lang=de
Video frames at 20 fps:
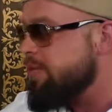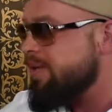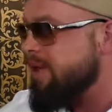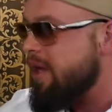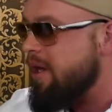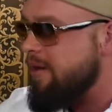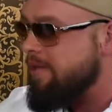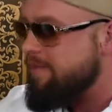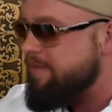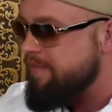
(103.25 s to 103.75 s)
um
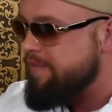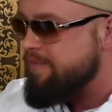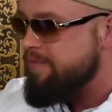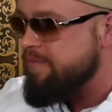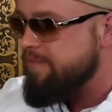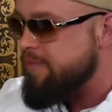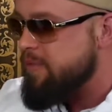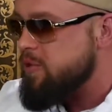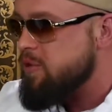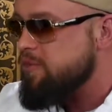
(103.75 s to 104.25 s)
da
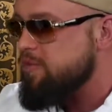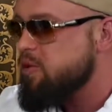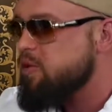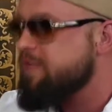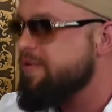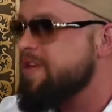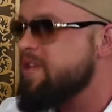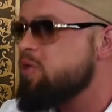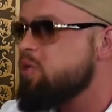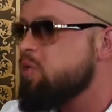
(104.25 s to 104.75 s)

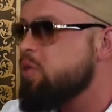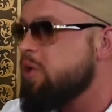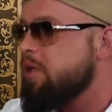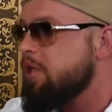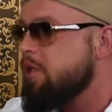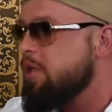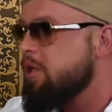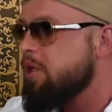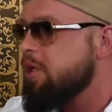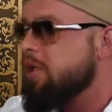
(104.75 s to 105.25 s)
zu
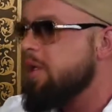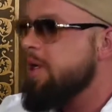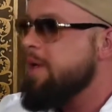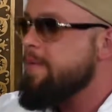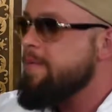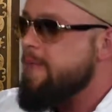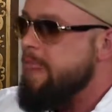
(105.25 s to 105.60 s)
versuchen,